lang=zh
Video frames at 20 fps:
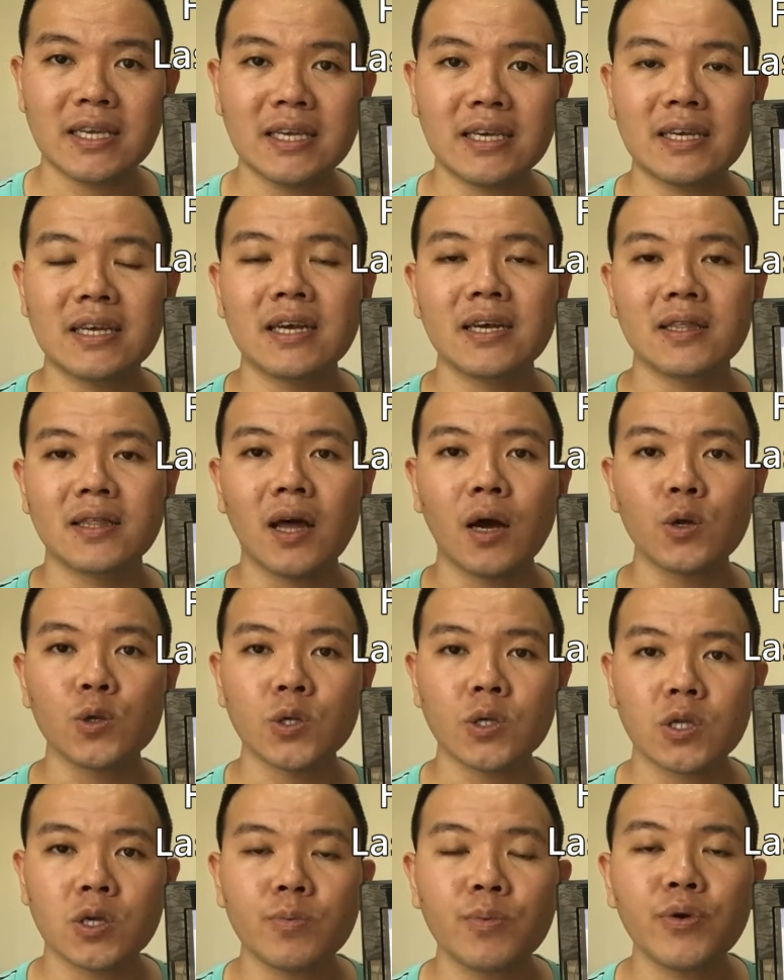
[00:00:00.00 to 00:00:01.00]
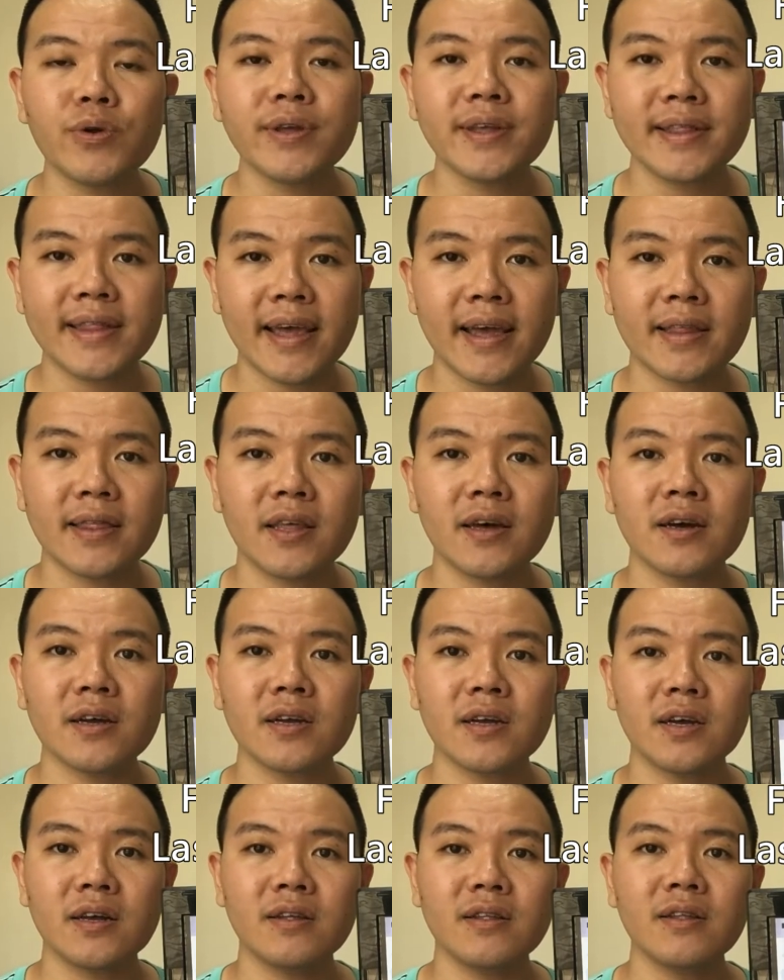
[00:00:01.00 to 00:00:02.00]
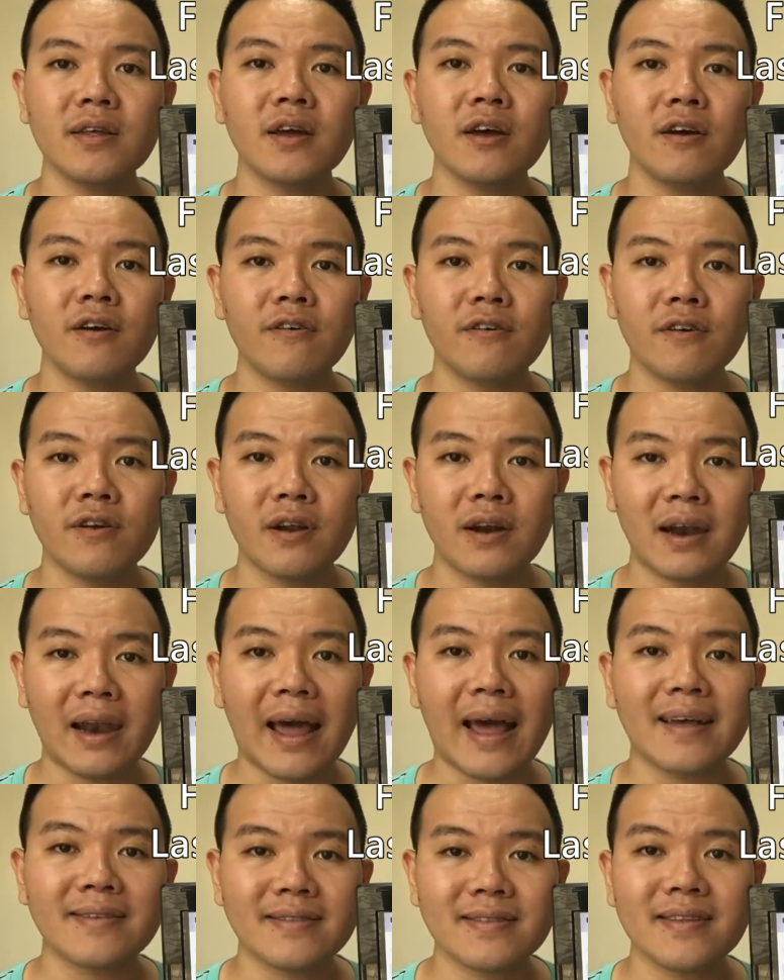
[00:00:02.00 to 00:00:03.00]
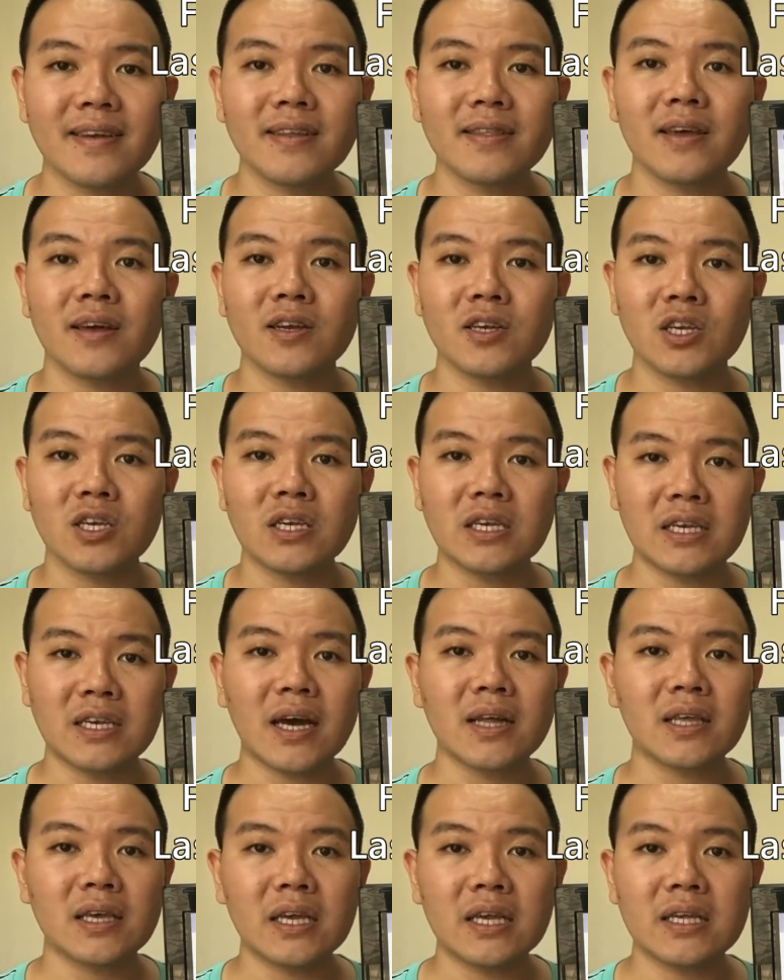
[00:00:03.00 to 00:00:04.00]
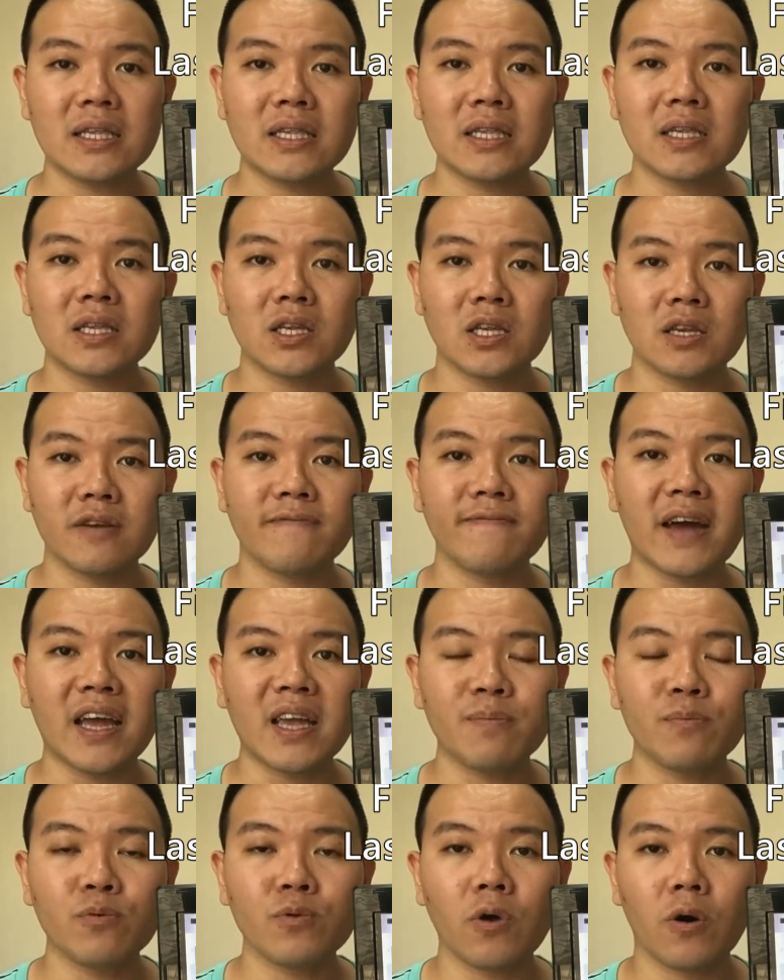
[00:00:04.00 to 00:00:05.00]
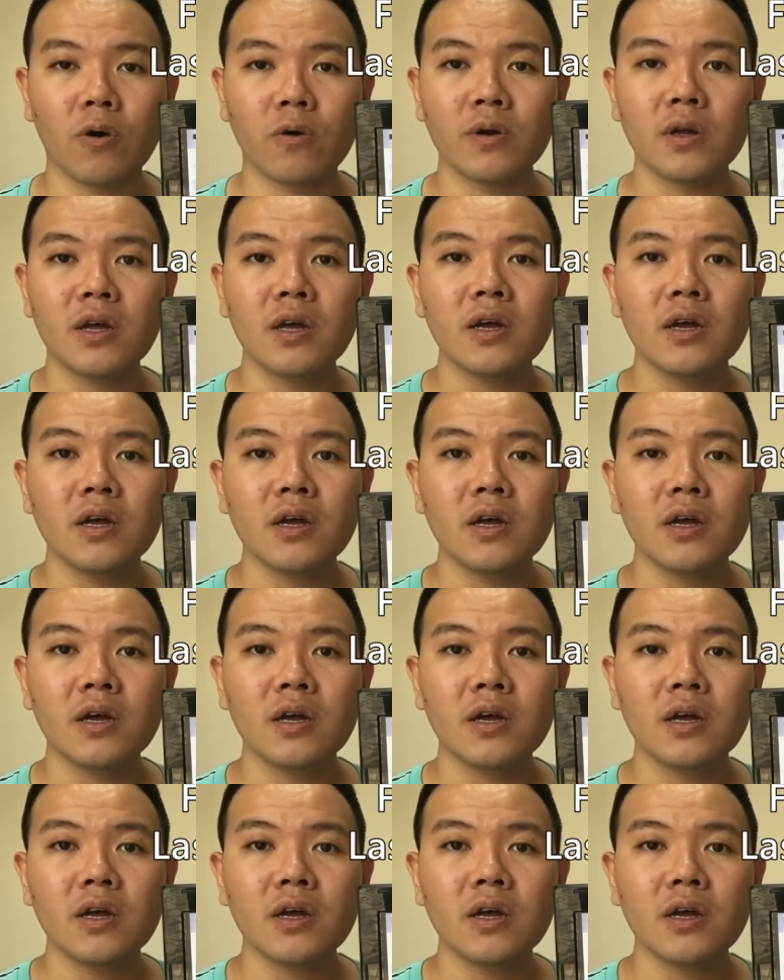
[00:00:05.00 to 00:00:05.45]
逸。然后 s u m m a r y name 呢跟 last name 呢是一样的意思，只是翻译不同。